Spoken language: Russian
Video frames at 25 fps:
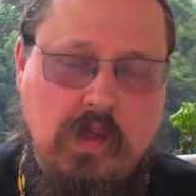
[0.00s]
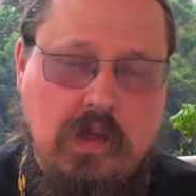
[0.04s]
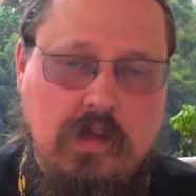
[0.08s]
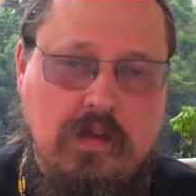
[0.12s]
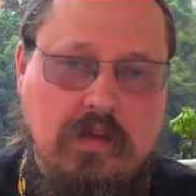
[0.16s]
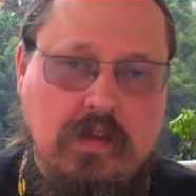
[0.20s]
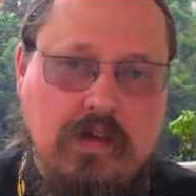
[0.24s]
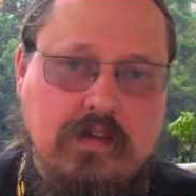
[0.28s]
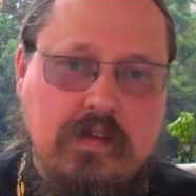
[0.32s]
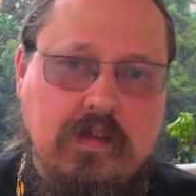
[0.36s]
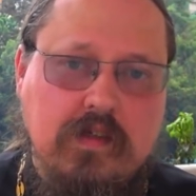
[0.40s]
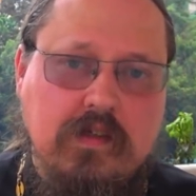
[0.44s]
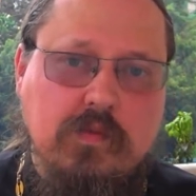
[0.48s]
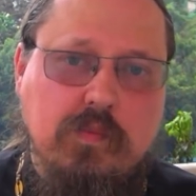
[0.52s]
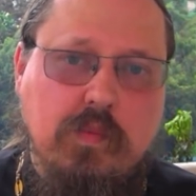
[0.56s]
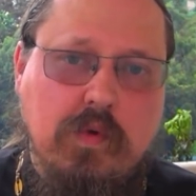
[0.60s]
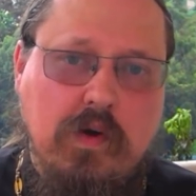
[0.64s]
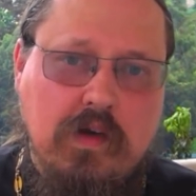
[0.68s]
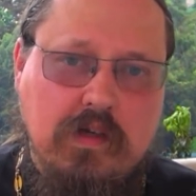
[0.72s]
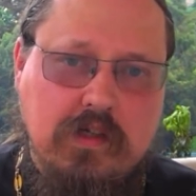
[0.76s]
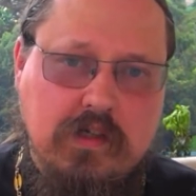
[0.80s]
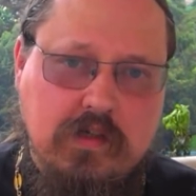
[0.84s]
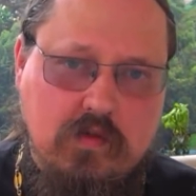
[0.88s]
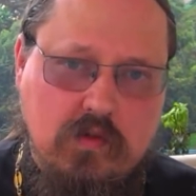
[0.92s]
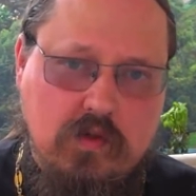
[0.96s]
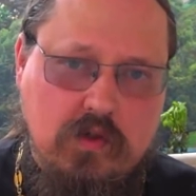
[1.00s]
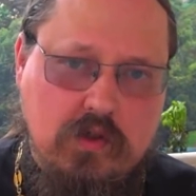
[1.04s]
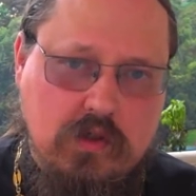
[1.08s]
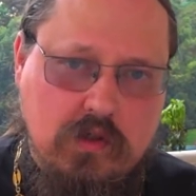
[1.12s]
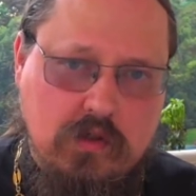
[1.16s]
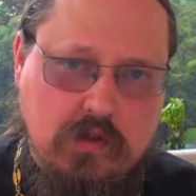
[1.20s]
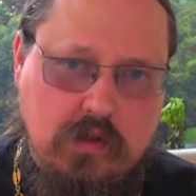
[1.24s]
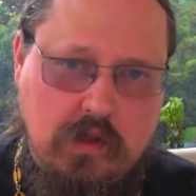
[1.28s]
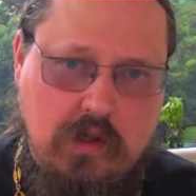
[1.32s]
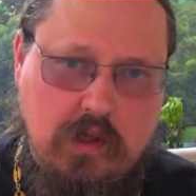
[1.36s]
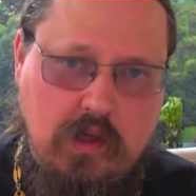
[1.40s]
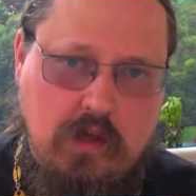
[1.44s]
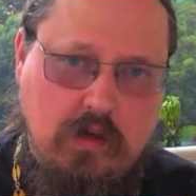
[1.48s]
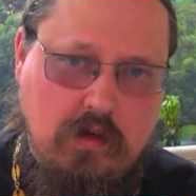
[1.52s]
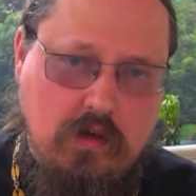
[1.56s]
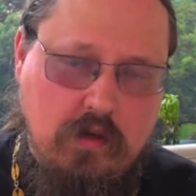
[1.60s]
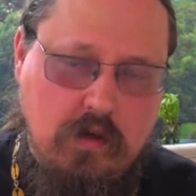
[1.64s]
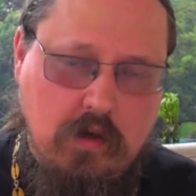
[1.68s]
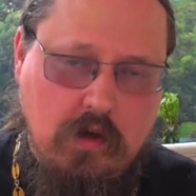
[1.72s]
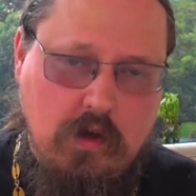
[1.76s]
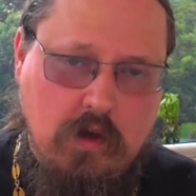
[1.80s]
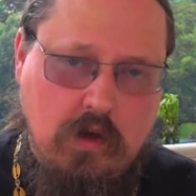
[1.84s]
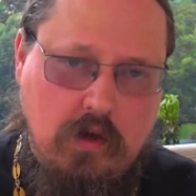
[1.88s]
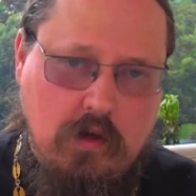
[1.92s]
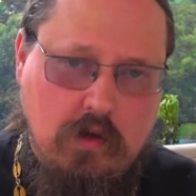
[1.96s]
И иногда спрашиваешь таких
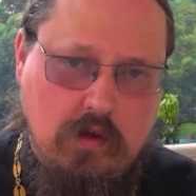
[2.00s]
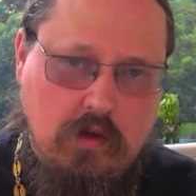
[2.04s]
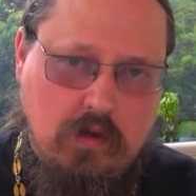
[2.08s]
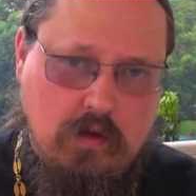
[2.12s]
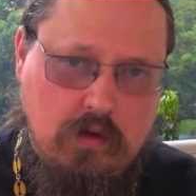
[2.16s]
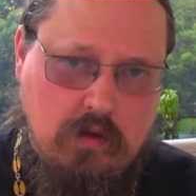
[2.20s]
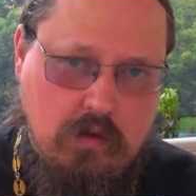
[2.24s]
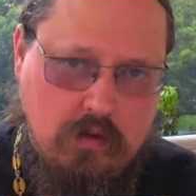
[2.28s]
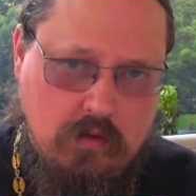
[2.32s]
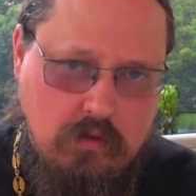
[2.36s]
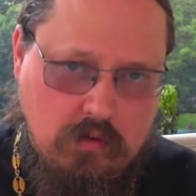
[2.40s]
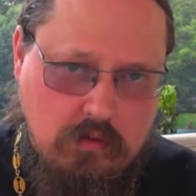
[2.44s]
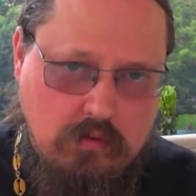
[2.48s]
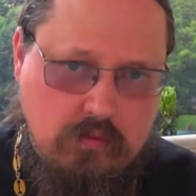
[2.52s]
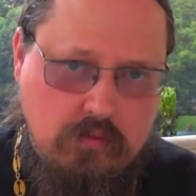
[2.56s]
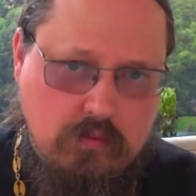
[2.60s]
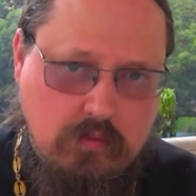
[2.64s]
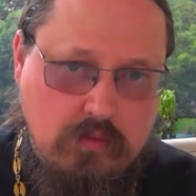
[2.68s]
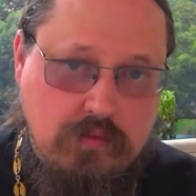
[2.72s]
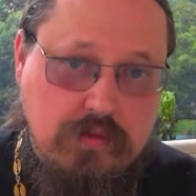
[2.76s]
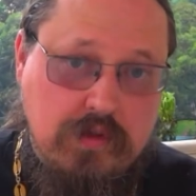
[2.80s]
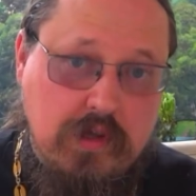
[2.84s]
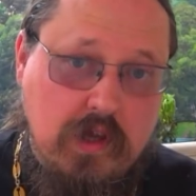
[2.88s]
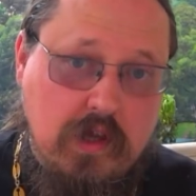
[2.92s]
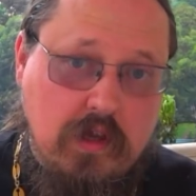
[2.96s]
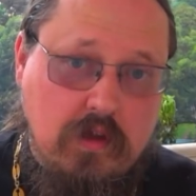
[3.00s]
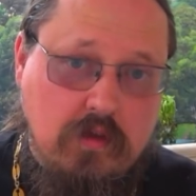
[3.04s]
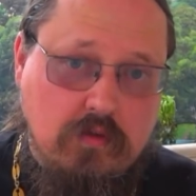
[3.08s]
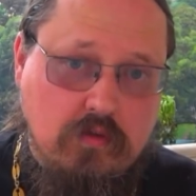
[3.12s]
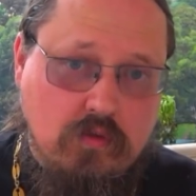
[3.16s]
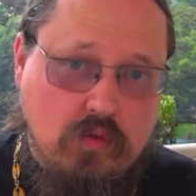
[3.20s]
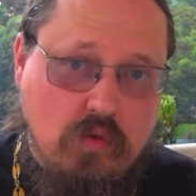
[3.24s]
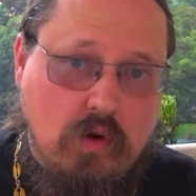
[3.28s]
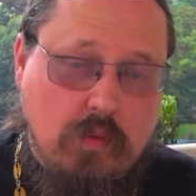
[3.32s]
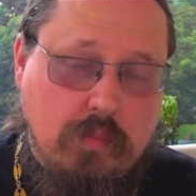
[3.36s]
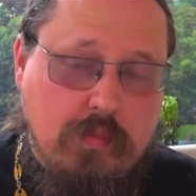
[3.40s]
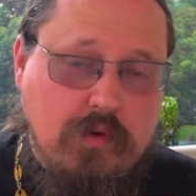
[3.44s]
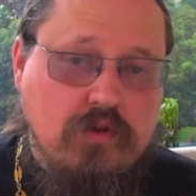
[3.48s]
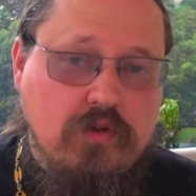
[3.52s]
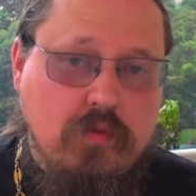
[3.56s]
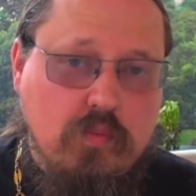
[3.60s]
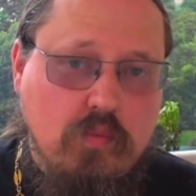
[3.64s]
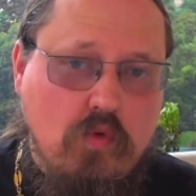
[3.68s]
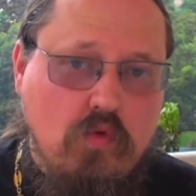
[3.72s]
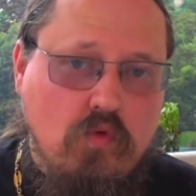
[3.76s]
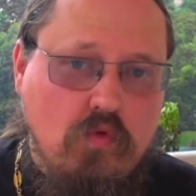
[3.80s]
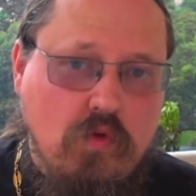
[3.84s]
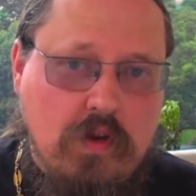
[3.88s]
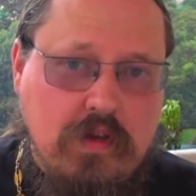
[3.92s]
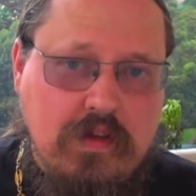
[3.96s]
э, людей, ну а
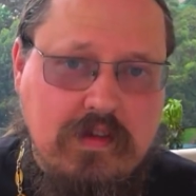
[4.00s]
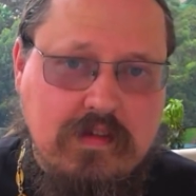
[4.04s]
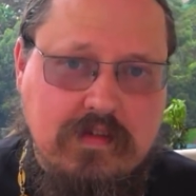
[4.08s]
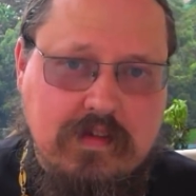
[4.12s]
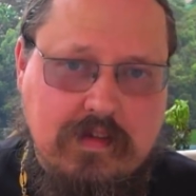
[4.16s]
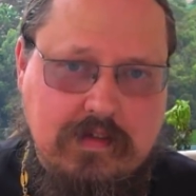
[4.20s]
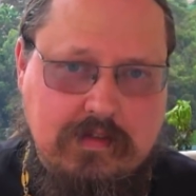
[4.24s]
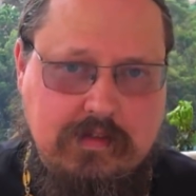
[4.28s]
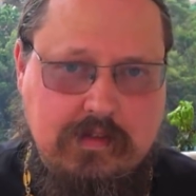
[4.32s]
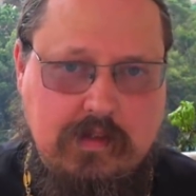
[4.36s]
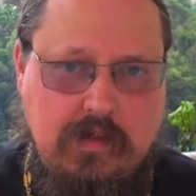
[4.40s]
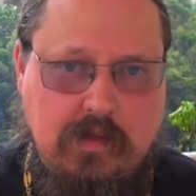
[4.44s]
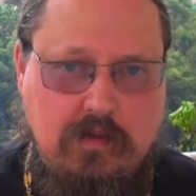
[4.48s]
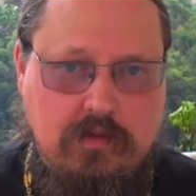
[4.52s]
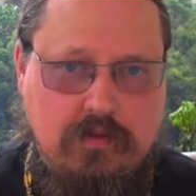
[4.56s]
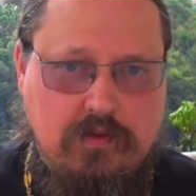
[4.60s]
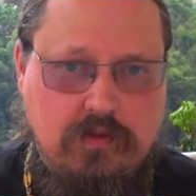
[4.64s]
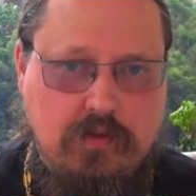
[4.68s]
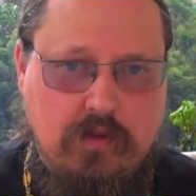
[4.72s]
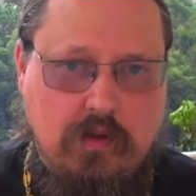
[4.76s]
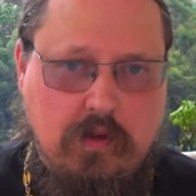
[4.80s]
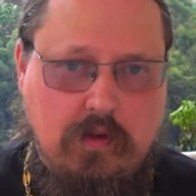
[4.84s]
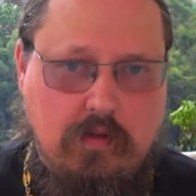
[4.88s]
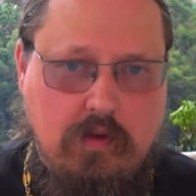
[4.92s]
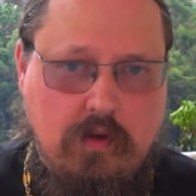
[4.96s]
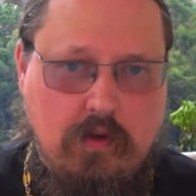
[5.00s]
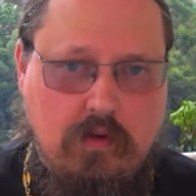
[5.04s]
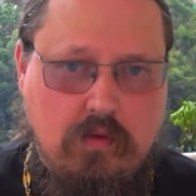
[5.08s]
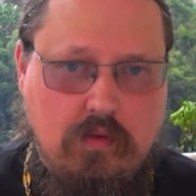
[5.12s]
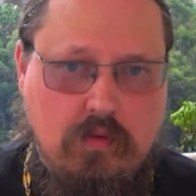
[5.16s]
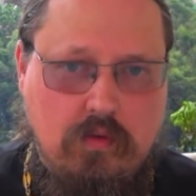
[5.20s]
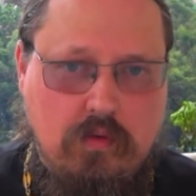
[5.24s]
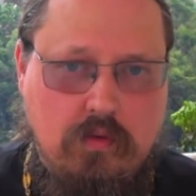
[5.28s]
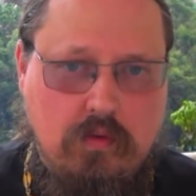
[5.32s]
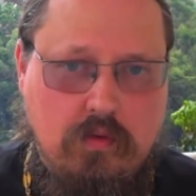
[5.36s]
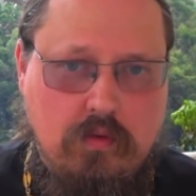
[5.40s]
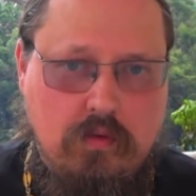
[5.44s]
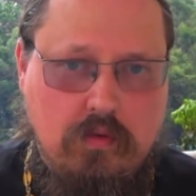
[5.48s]
почему вы не сказали человеку?